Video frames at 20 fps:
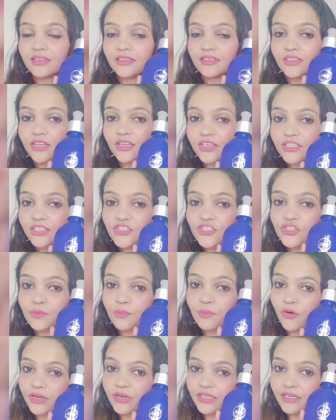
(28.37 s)
नरिश
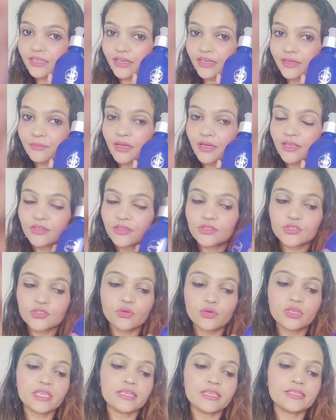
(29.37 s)
बॉडी क्रीम जो
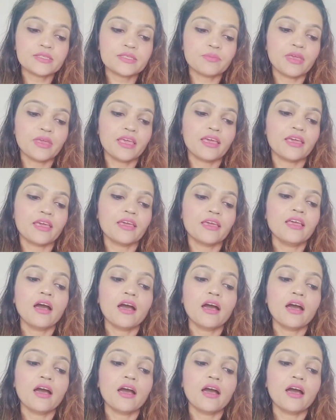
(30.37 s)
कि इसमें है